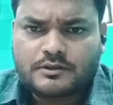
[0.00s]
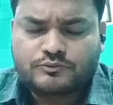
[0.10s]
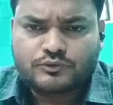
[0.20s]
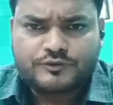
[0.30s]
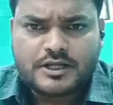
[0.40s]

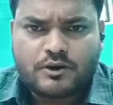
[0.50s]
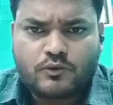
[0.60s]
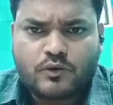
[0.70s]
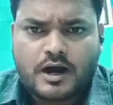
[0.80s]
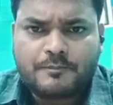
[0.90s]
सुविधा
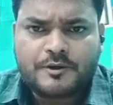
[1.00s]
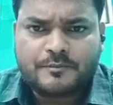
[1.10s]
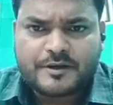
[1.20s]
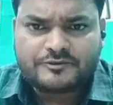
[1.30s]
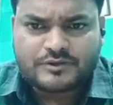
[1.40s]
हो आपके
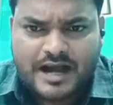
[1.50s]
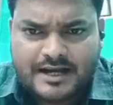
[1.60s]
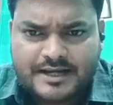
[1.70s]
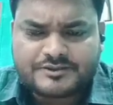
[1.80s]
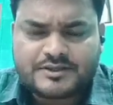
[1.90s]
पास
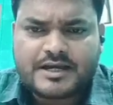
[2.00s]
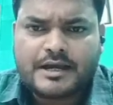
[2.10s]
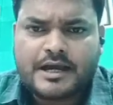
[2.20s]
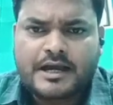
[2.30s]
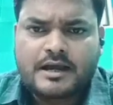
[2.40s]
कागज़ है
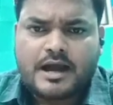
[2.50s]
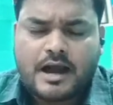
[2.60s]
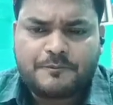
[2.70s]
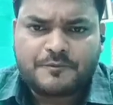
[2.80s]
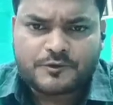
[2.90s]

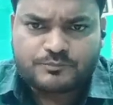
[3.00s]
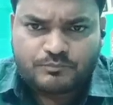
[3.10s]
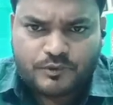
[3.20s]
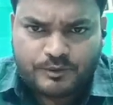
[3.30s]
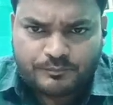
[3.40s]
आपके पास
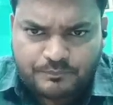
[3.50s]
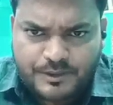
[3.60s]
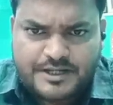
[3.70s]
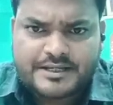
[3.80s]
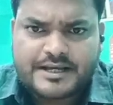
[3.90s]

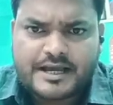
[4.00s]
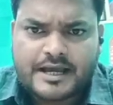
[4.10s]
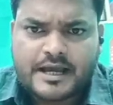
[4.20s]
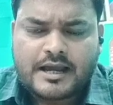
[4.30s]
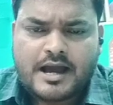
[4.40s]
पन्नी
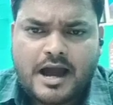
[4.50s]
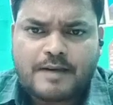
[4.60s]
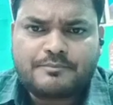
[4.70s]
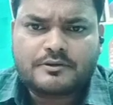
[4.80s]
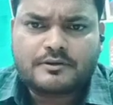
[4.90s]
है
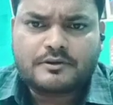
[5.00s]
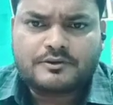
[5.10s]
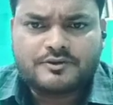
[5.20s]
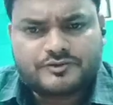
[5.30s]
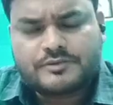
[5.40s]
आप
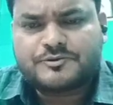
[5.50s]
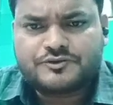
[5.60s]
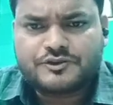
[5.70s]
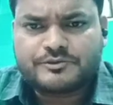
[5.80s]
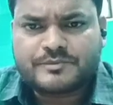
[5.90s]
किसी भी
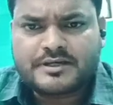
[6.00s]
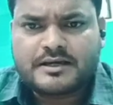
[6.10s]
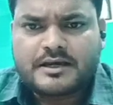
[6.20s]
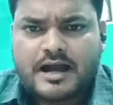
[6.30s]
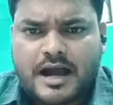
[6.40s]
चीज़
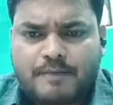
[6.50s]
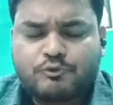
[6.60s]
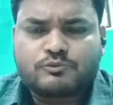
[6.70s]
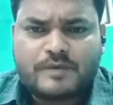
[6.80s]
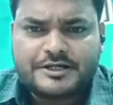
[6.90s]
में
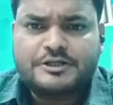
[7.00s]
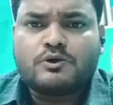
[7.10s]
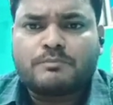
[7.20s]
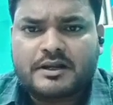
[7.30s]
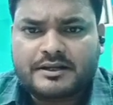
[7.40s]
आप उस माटी
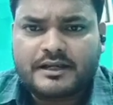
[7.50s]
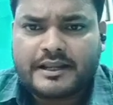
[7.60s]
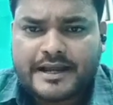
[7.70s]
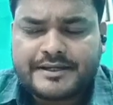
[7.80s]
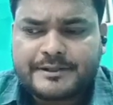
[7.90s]
को भर के
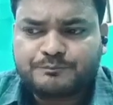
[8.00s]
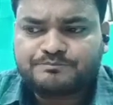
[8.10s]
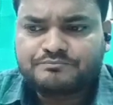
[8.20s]
ले आइए